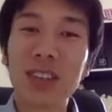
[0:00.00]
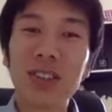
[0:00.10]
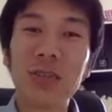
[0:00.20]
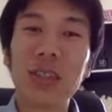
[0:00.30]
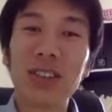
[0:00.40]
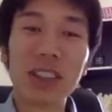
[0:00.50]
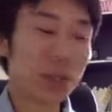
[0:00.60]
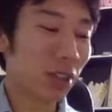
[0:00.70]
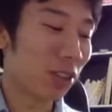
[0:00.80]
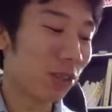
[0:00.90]
そういう意味では
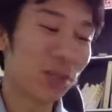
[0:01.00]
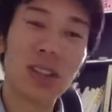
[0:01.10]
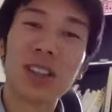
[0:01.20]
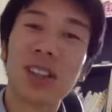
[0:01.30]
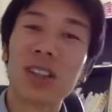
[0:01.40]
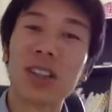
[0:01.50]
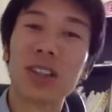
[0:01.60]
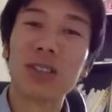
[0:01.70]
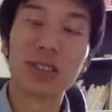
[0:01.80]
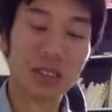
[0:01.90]
一番そこが最初、
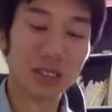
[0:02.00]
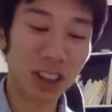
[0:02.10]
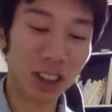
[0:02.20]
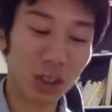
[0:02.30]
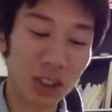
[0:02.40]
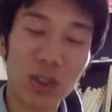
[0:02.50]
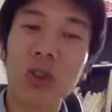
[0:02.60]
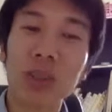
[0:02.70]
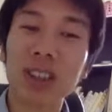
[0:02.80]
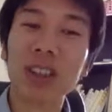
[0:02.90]
あの、印象に
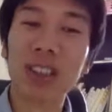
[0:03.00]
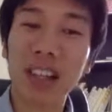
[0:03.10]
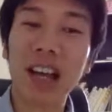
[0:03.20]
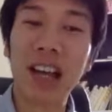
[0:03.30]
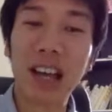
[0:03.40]
残りましたね。